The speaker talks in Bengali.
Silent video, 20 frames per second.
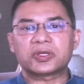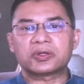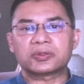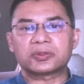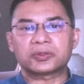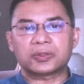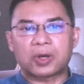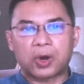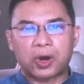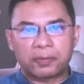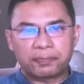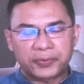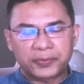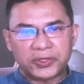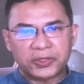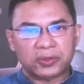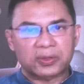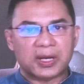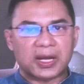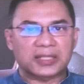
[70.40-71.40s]
আমরা
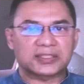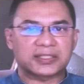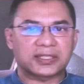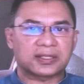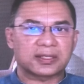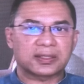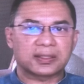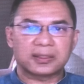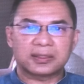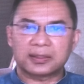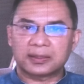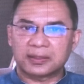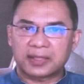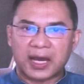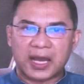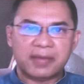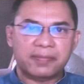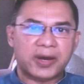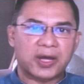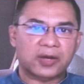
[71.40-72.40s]
বিএনপি
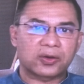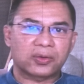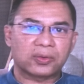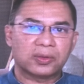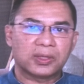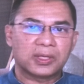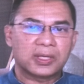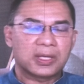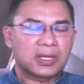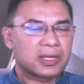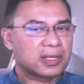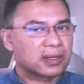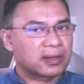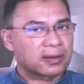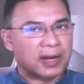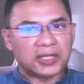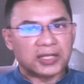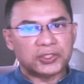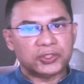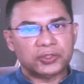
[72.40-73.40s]
পরিবারের আহ্বায়ক
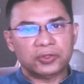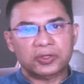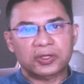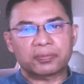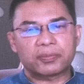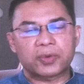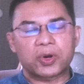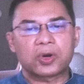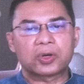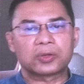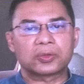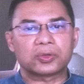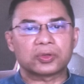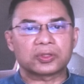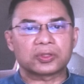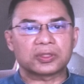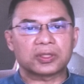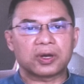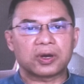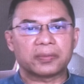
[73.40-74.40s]
আতিকুর রহমান রুমন বলেন
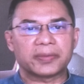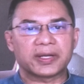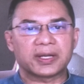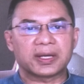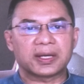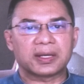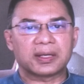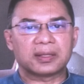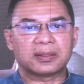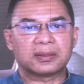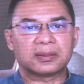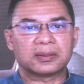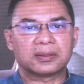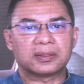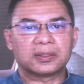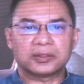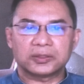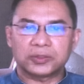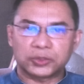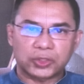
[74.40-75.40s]
বিএনপির
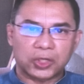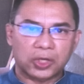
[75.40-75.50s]
ভারপ্রাপ্ত